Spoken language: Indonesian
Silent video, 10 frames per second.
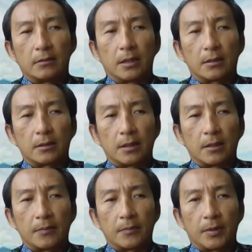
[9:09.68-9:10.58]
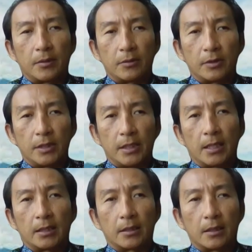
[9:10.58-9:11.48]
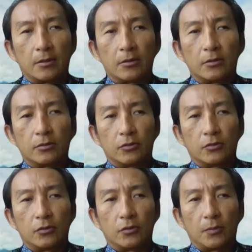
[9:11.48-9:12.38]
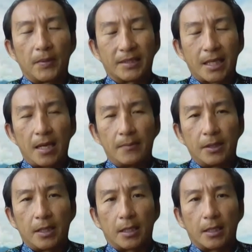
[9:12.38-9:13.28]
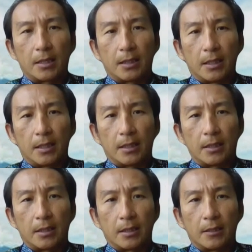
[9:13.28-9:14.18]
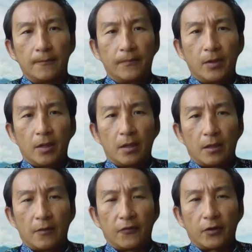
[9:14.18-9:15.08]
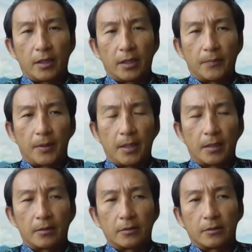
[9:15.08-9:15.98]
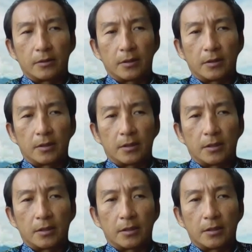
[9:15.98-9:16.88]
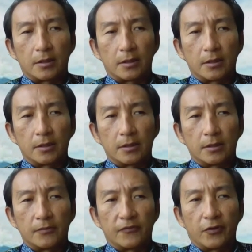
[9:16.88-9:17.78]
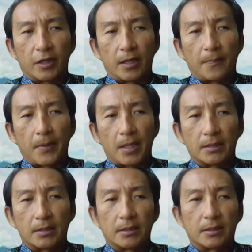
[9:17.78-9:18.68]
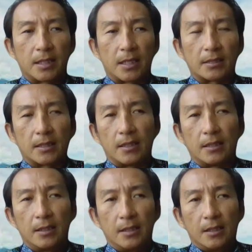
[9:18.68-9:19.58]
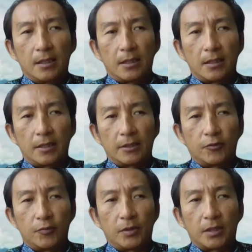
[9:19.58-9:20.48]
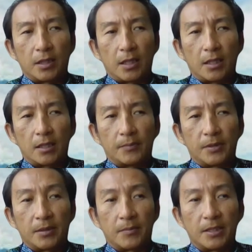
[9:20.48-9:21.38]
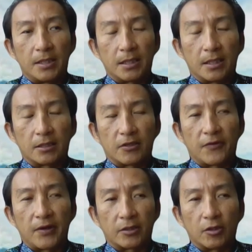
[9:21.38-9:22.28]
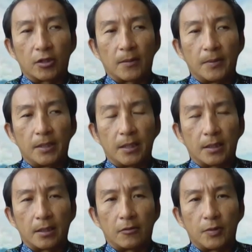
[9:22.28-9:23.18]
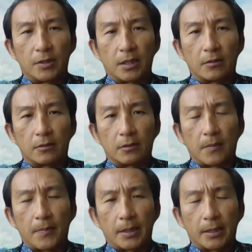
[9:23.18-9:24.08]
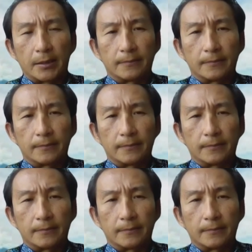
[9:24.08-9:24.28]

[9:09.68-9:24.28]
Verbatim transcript: itu yang, ya, perlu dilihat. Kalau untuk persahamnya kita lihat dari uh, foreign net pay atau uh, foreign lepas saya rasa uh, itu bisa bisa menjadi salah satu faktor tapi tidak terlalu besar untuk dampak.